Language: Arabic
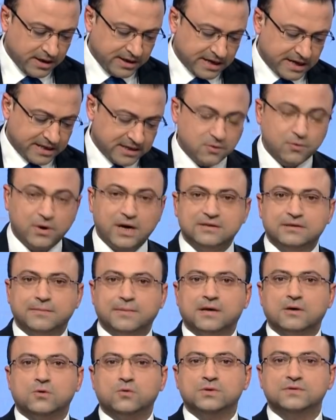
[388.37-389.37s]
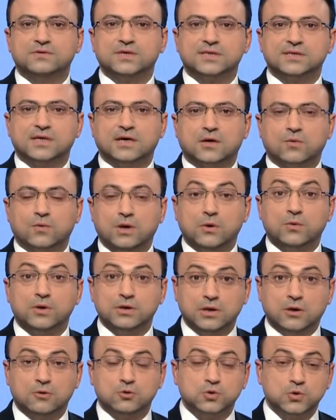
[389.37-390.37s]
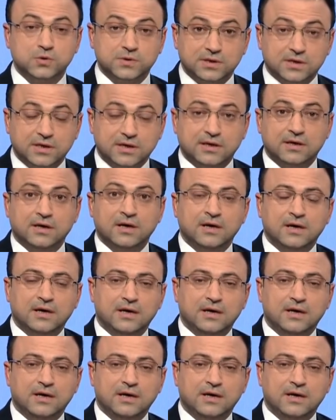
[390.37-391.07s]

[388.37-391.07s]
يعني واعتبره انتصار ولو انه جزئي